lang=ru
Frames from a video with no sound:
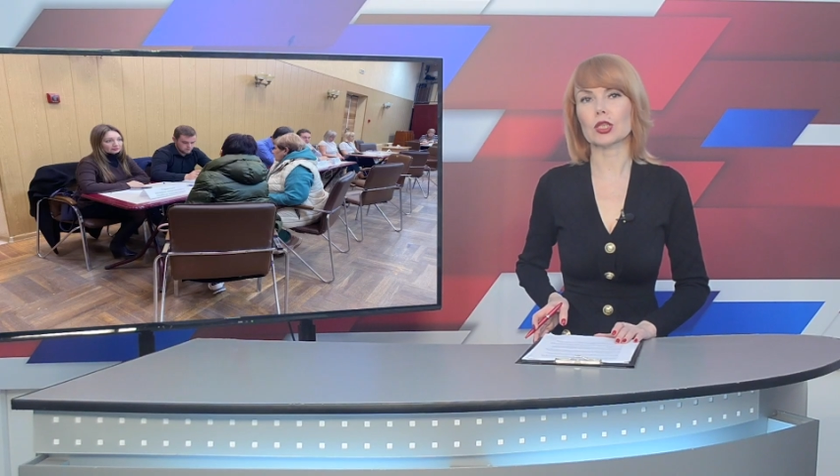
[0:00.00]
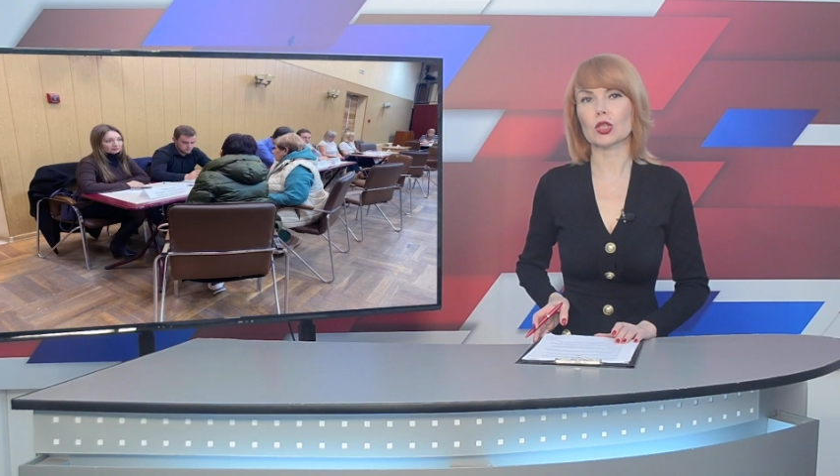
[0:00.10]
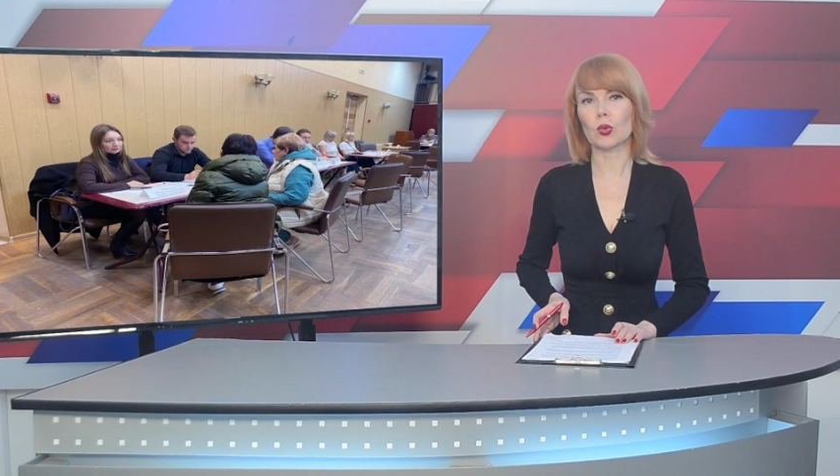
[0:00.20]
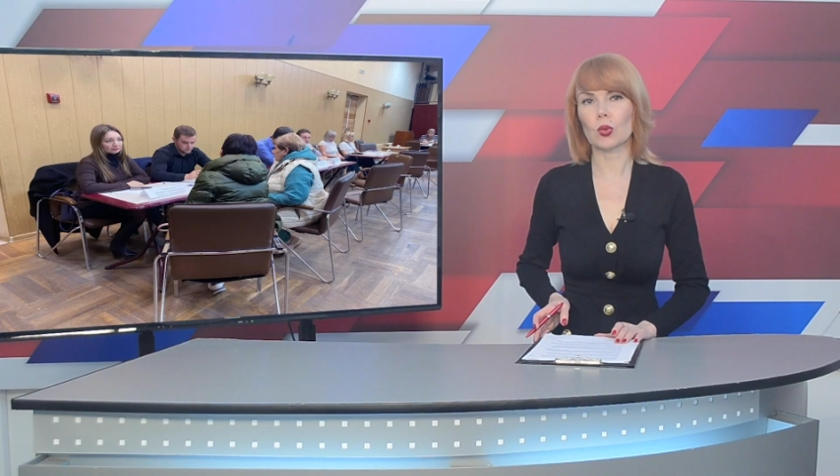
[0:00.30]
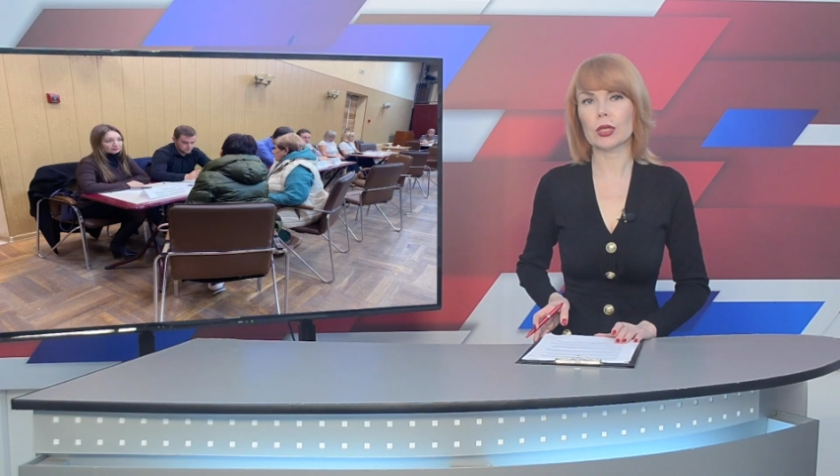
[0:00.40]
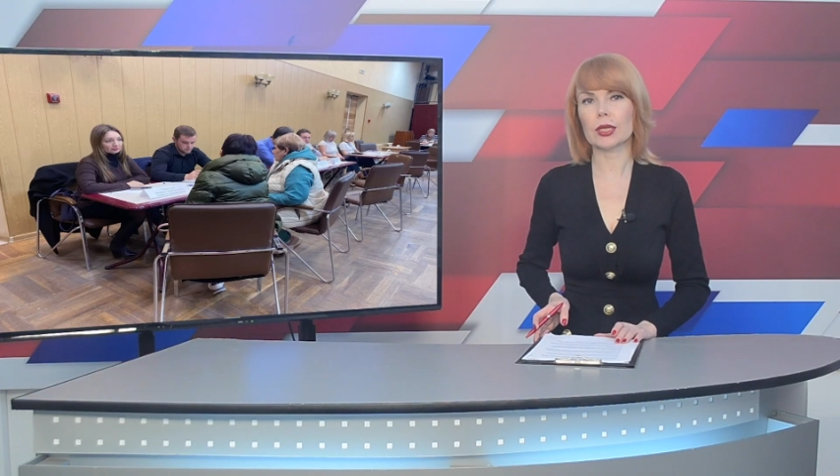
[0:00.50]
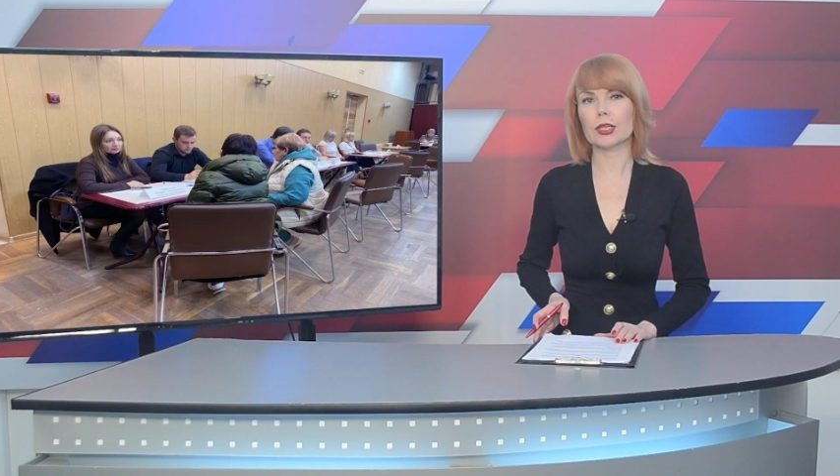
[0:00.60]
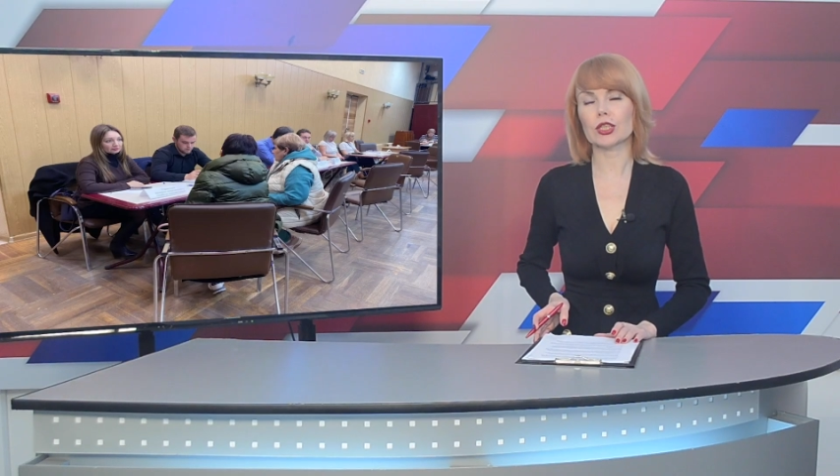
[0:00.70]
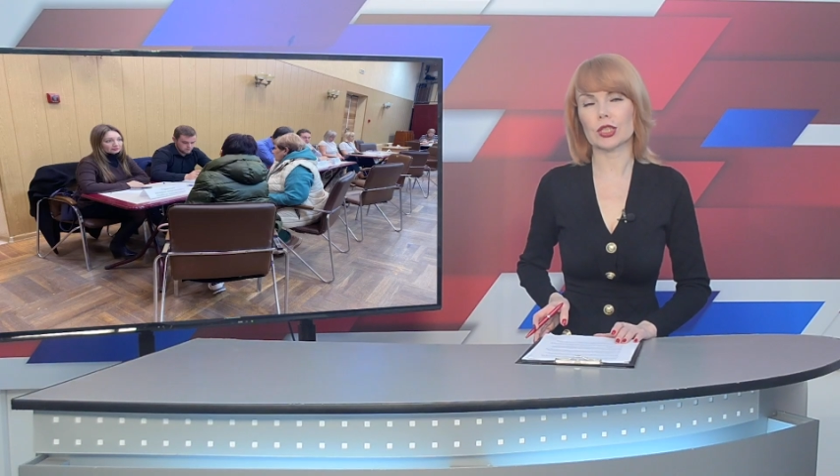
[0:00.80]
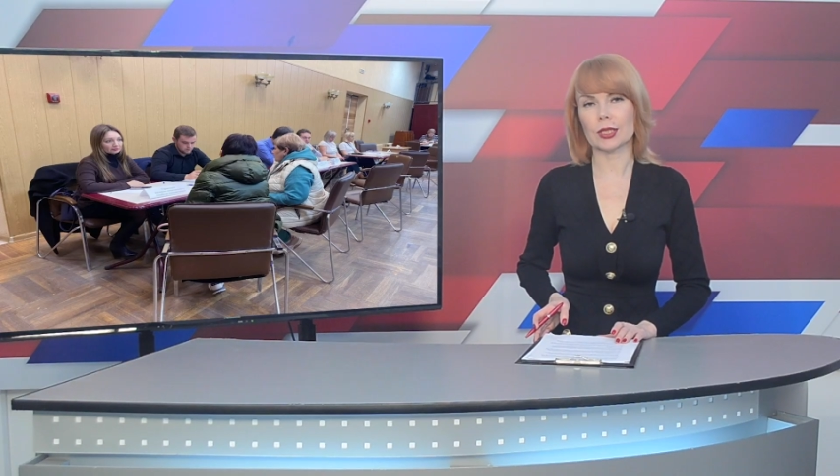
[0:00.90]

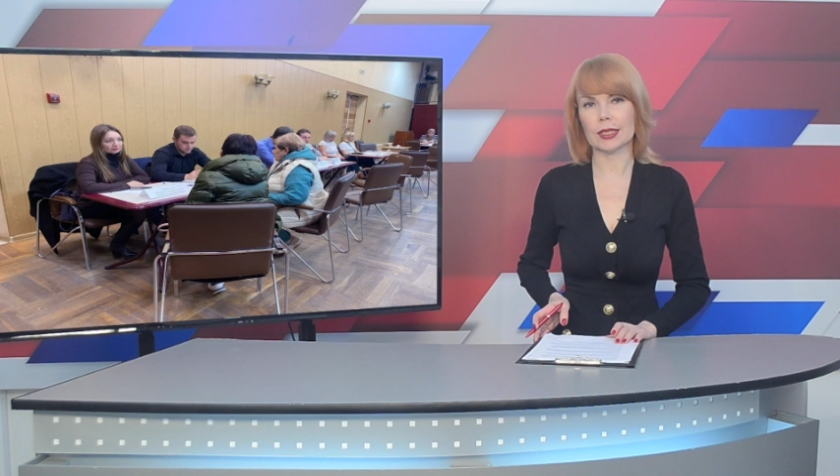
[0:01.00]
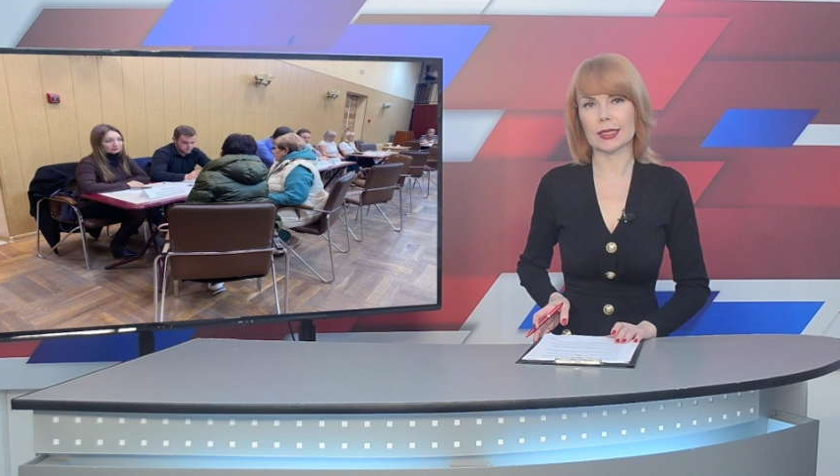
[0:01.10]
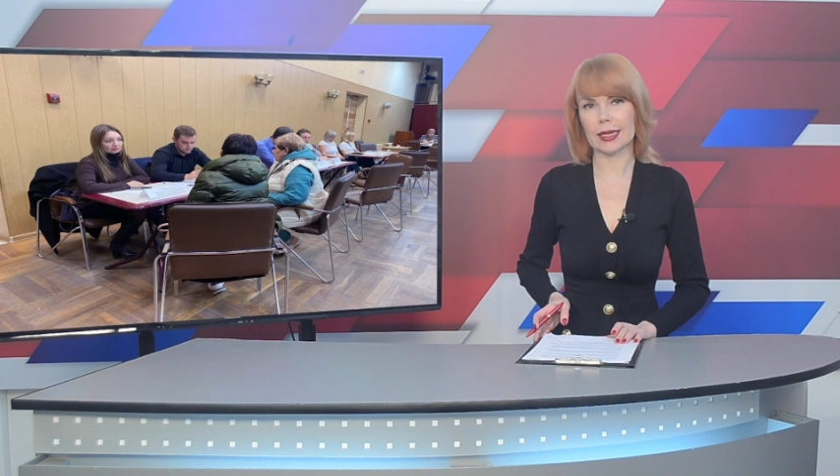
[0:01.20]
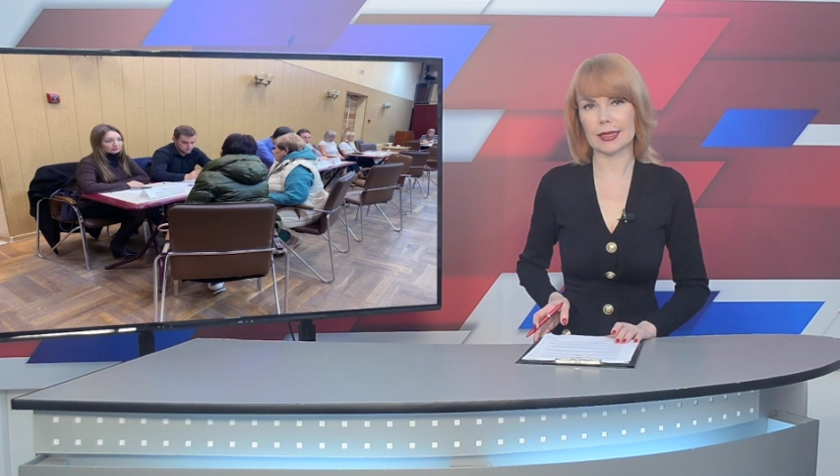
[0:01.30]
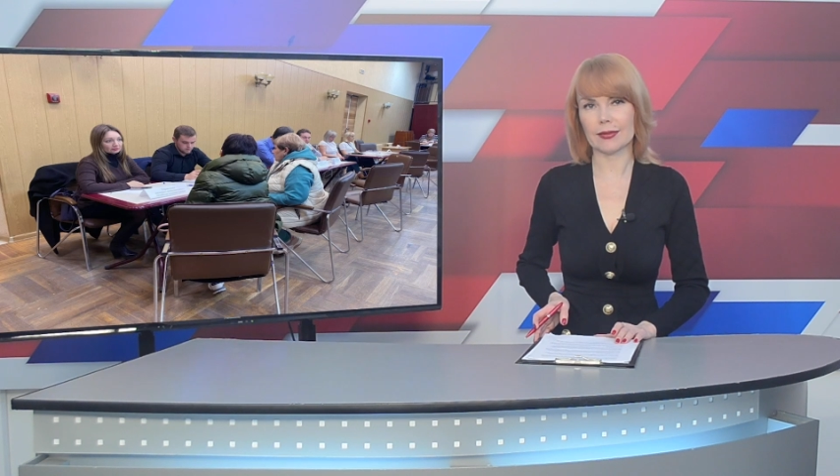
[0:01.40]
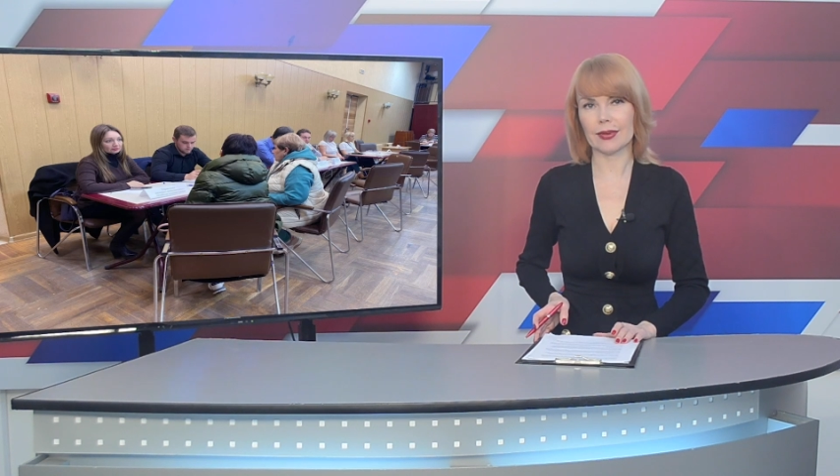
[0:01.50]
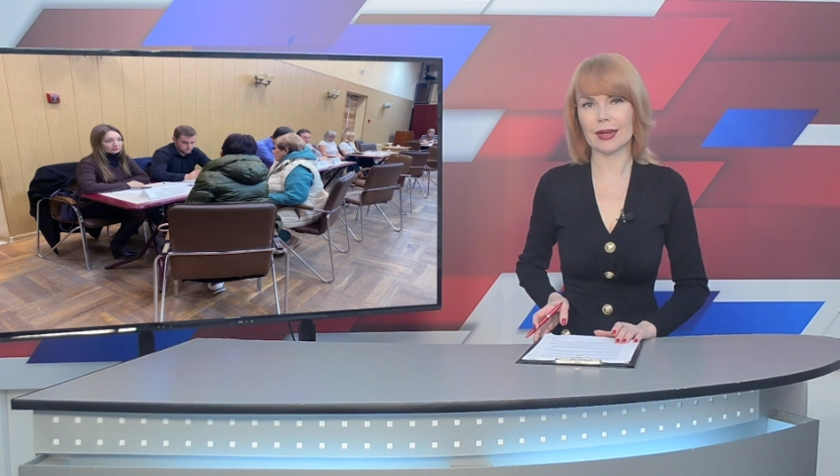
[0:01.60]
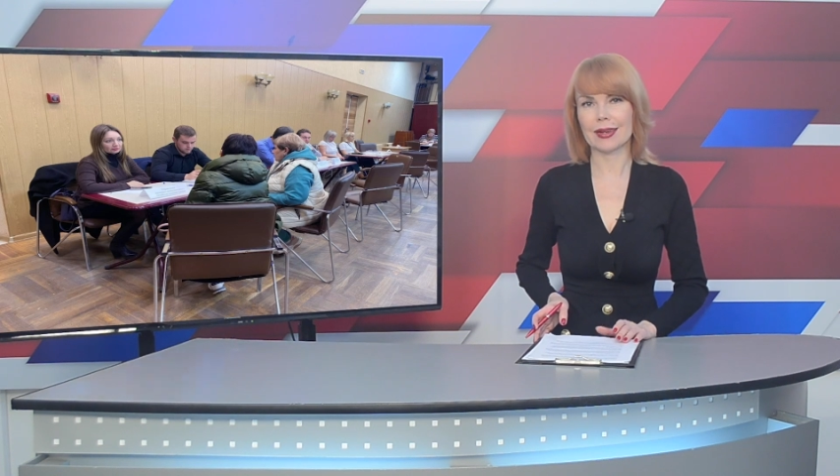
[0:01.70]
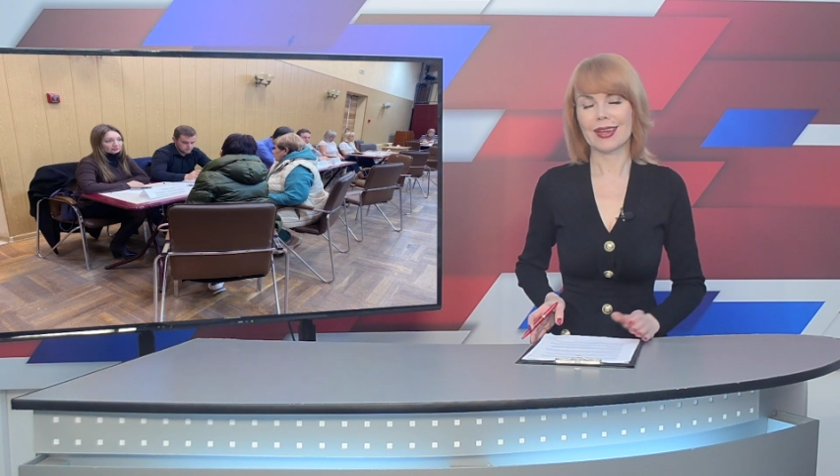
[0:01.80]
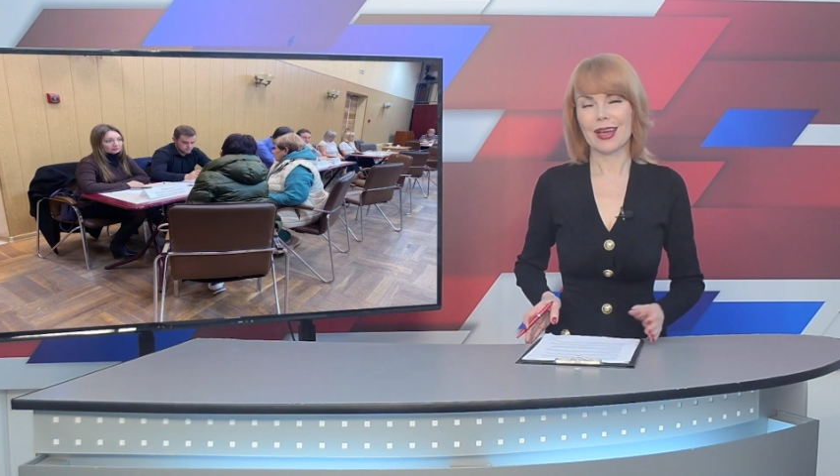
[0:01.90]
Школьная, 62.